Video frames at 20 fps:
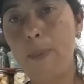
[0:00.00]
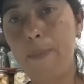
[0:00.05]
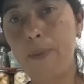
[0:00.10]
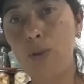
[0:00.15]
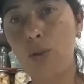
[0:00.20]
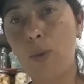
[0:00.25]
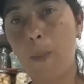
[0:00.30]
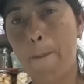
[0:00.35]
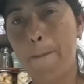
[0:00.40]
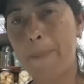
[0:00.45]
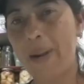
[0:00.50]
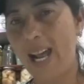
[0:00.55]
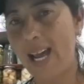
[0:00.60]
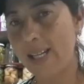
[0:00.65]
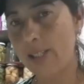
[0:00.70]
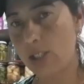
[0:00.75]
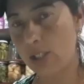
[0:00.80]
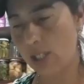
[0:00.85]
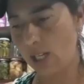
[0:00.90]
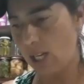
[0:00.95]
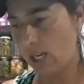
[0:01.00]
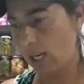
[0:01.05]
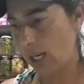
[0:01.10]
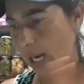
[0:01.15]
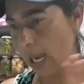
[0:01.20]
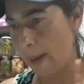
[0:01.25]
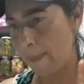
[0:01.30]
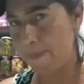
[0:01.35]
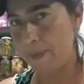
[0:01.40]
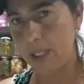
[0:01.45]
muito prática,
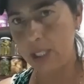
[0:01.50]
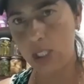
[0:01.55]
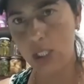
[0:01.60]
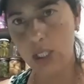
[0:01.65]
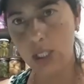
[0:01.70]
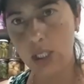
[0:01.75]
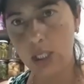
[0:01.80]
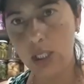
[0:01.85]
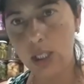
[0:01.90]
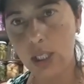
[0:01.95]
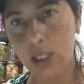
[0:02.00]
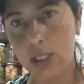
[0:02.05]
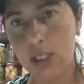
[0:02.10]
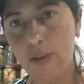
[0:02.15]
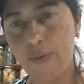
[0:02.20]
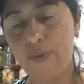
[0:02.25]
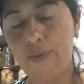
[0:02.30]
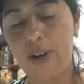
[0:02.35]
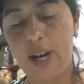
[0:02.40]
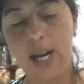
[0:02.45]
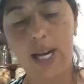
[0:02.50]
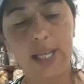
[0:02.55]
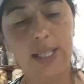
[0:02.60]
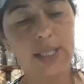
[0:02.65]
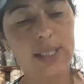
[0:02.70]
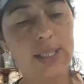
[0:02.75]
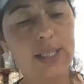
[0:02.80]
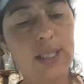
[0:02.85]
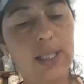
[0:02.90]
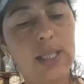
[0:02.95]
rapidinha, você
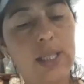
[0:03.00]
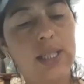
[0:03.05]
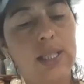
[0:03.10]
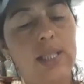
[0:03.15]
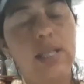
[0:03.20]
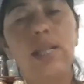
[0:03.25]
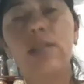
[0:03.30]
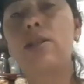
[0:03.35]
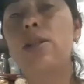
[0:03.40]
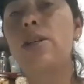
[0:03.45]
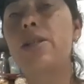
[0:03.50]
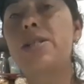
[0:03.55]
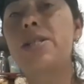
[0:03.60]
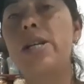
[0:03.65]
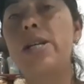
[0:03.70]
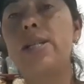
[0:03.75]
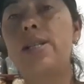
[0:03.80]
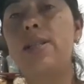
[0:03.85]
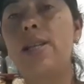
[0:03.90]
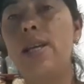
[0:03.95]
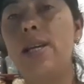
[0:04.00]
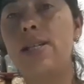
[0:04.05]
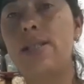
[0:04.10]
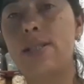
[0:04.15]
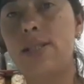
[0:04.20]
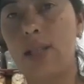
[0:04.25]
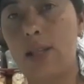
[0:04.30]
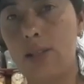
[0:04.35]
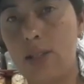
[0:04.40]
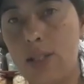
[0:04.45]
faz. E eu tenho
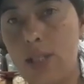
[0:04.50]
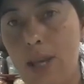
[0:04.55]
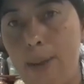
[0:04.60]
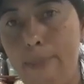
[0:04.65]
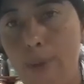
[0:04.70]
certeza que você,